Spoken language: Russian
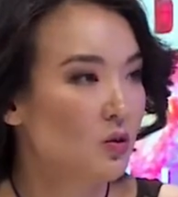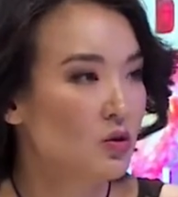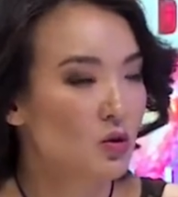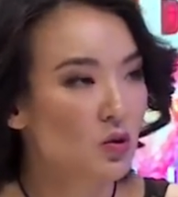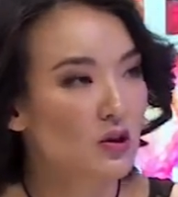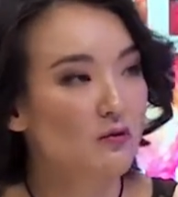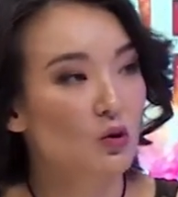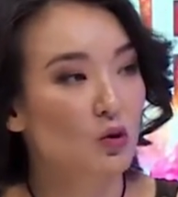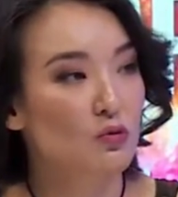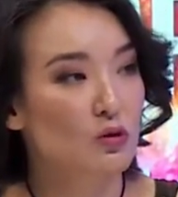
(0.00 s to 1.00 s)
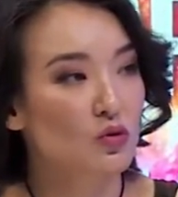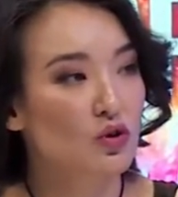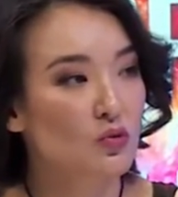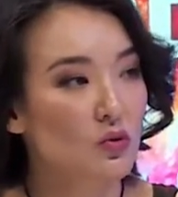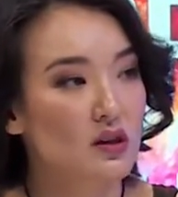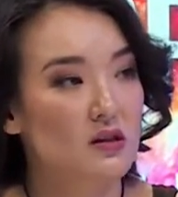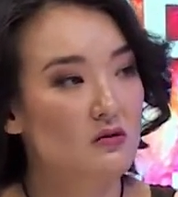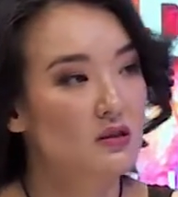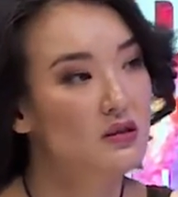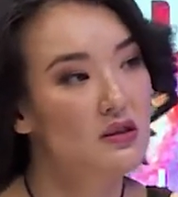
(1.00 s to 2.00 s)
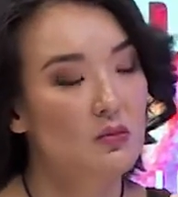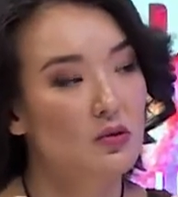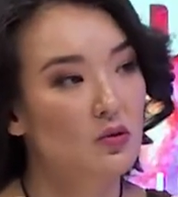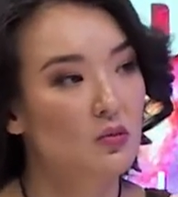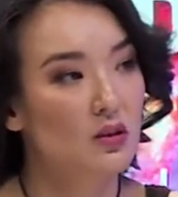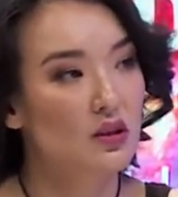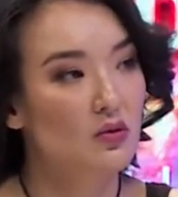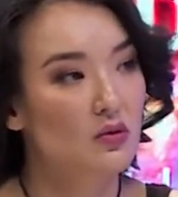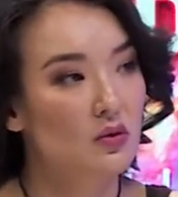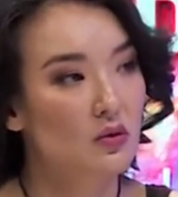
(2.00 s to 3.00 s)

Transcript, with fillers: То стоит ли в таком случае указывать заработную плату?